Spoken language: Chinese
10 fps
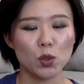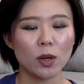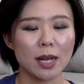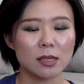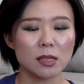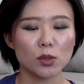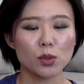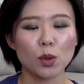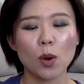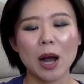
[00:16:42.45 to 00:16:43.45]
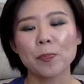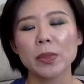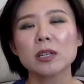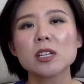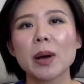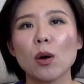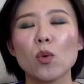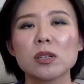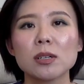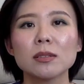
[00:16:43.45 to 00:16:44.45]
如果感兴趣的话，这盘
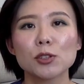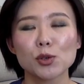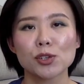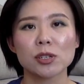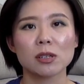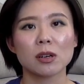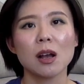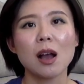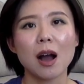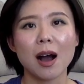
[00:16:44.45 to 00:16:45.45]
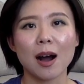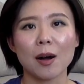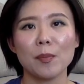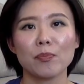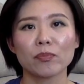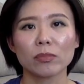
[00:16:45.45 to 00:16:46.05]
我真的就是嗯。